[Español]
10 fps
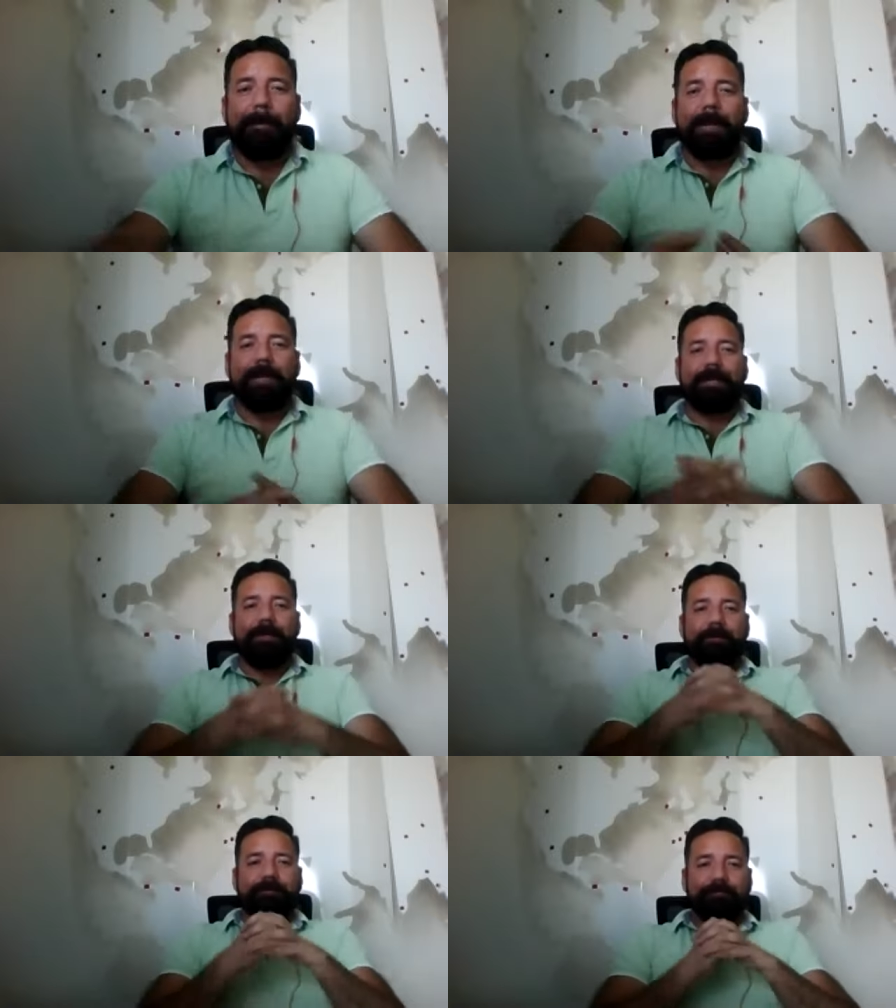
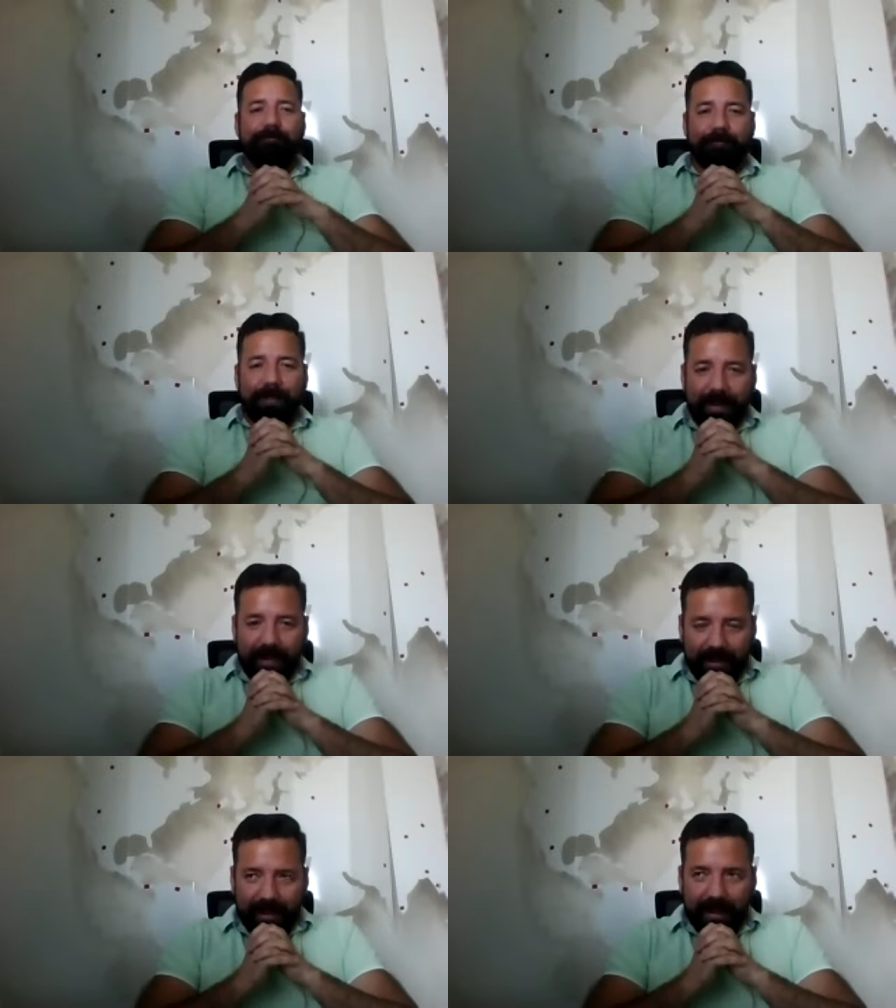y
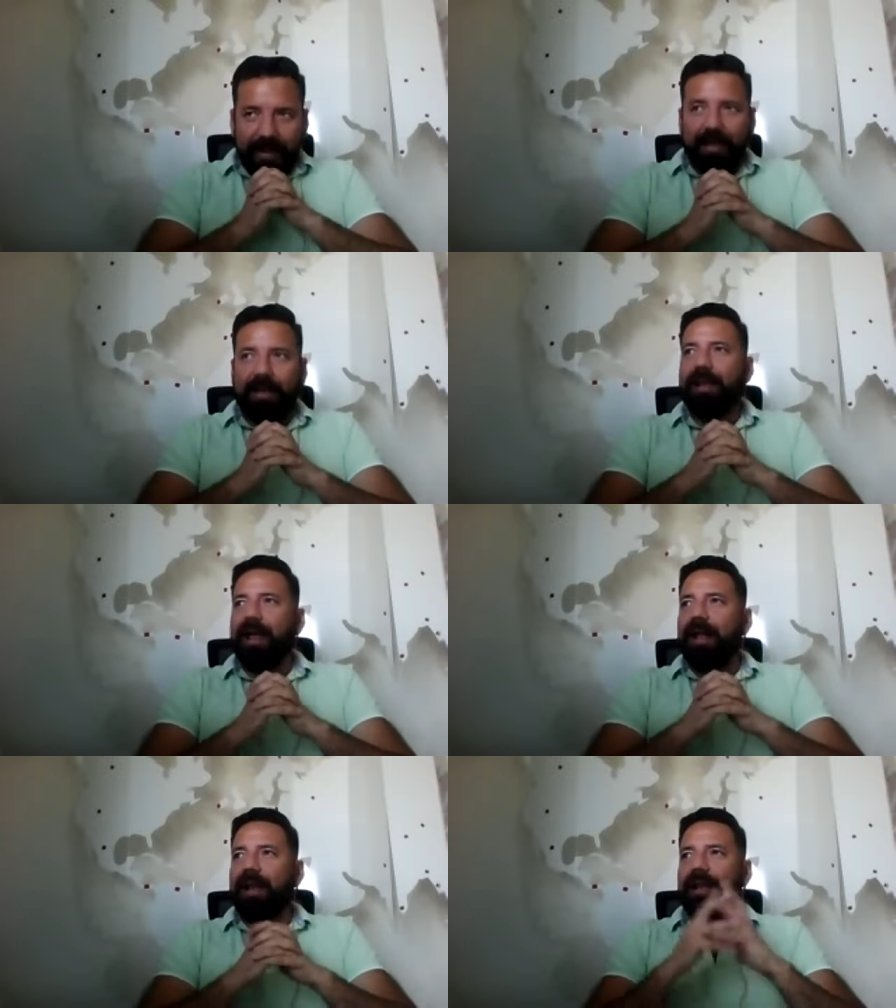
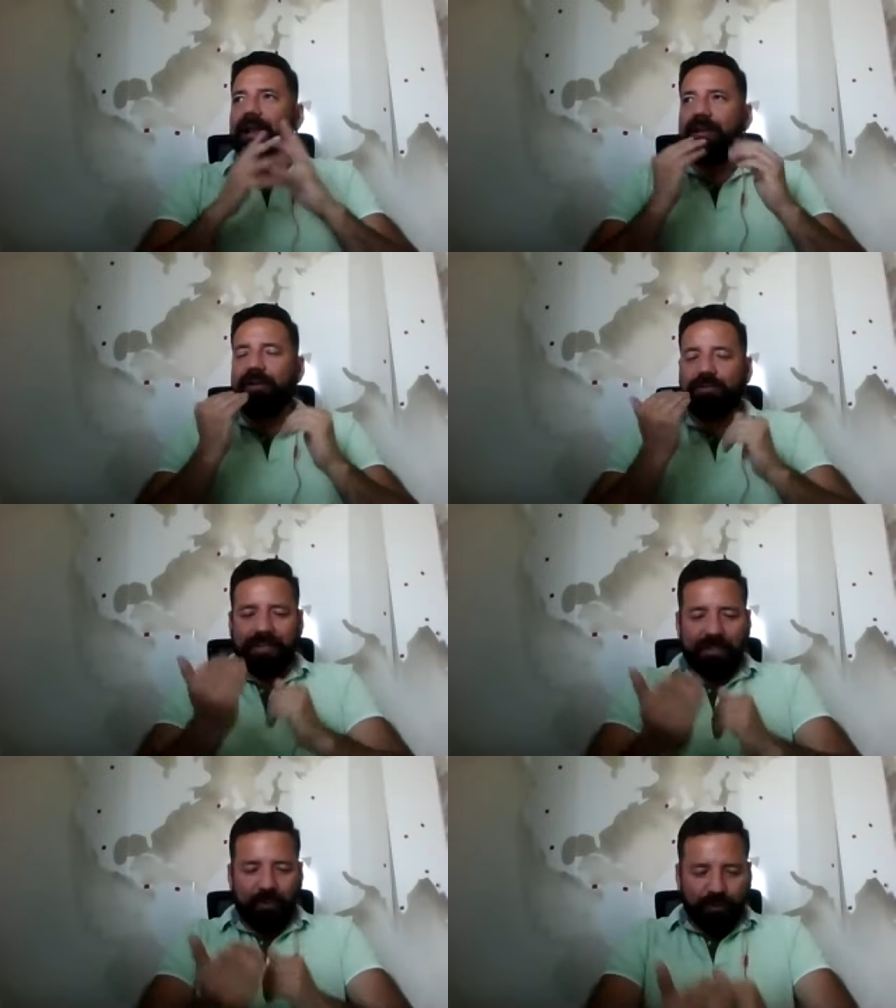a los
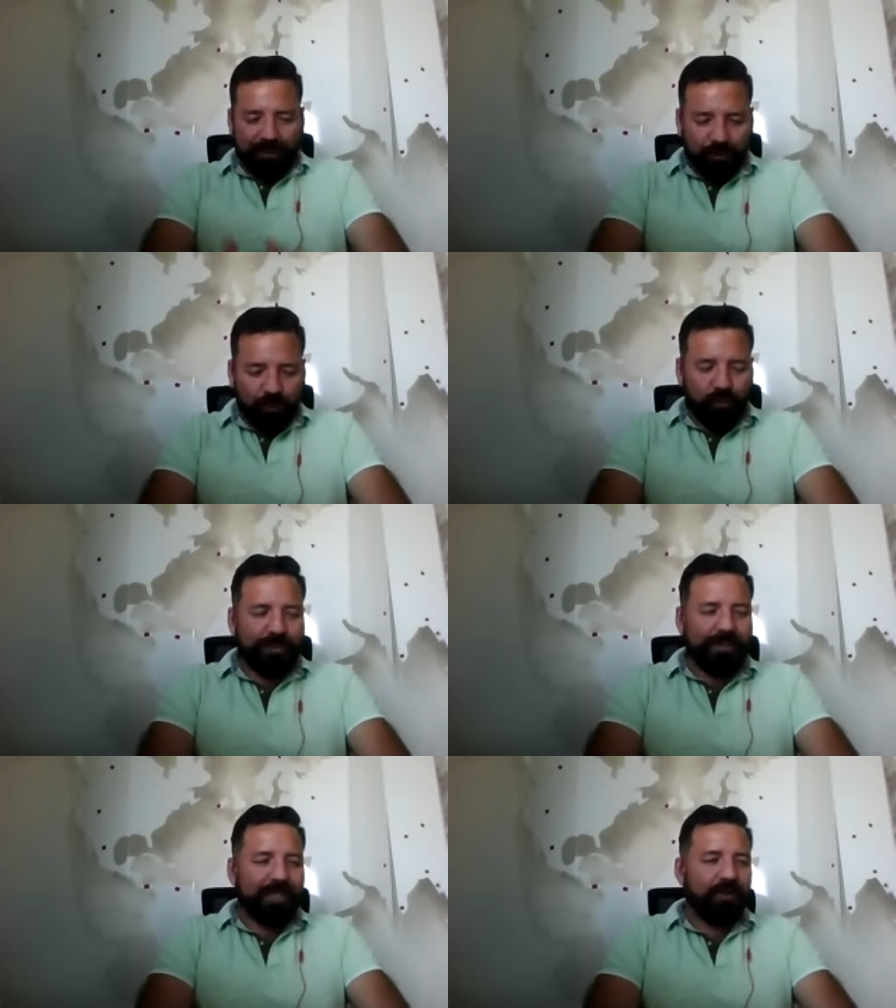que nos
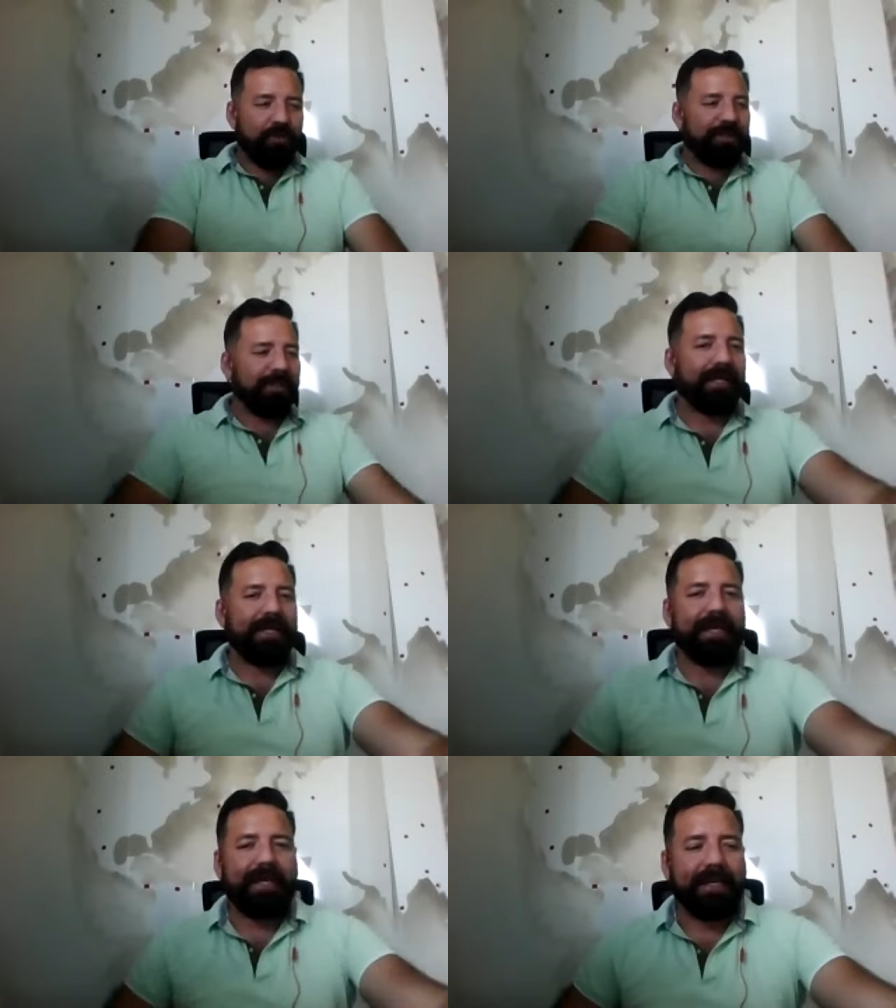escuchan, los invito a
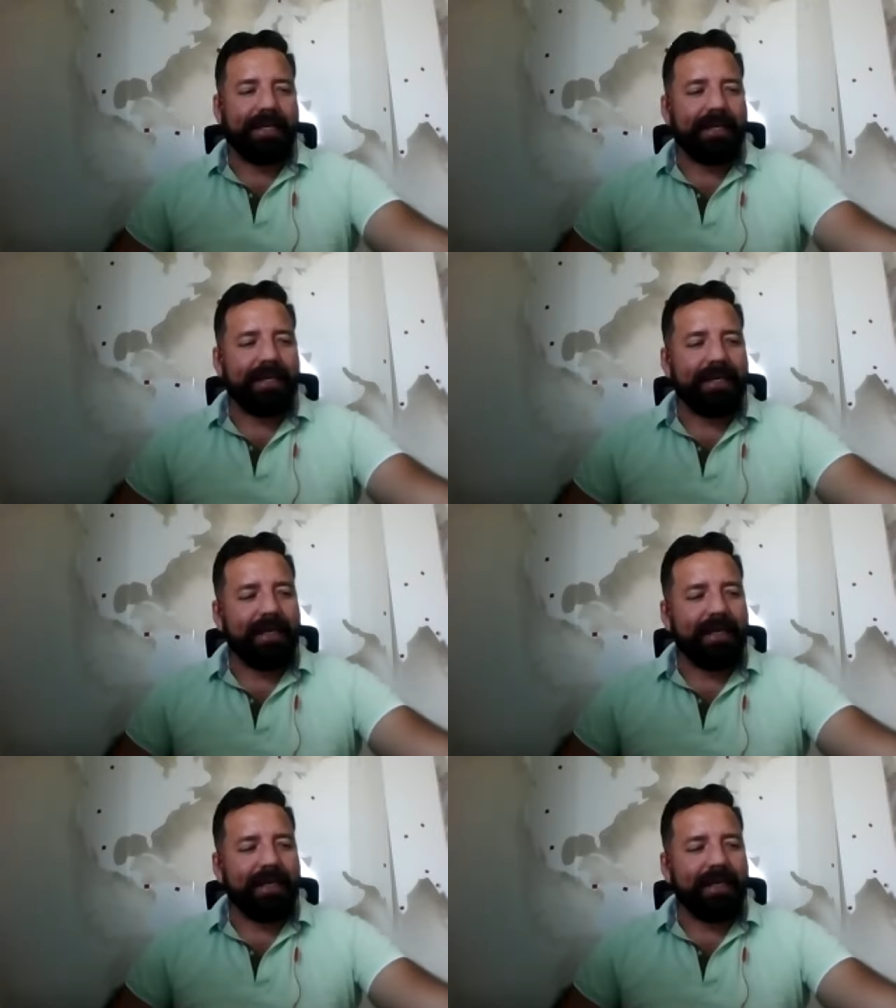que,